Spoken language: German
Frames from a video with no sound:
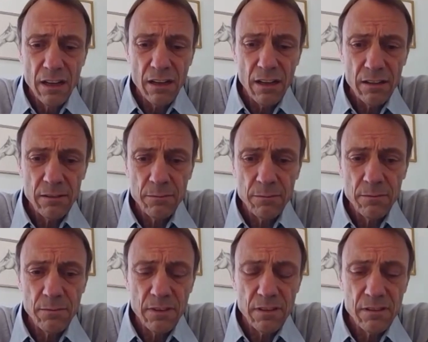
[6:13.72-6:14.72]

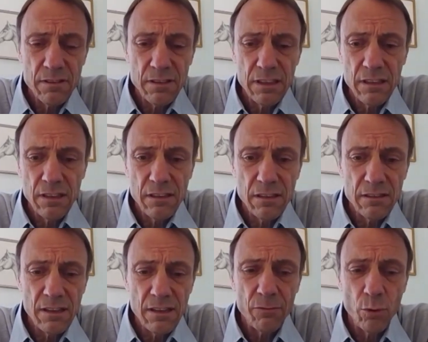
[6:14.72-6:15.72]
ähm, die,
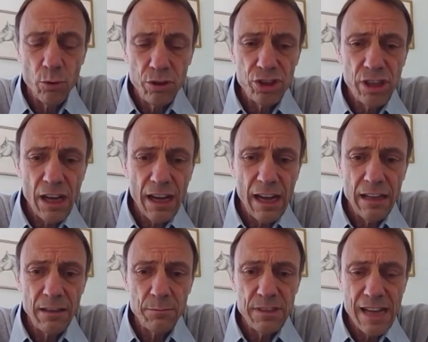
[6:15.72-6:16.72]
der Wunsch nach
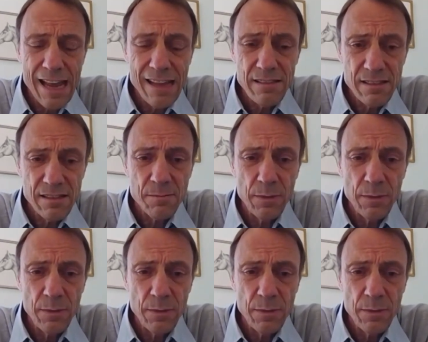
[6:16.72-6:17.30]
einem Test,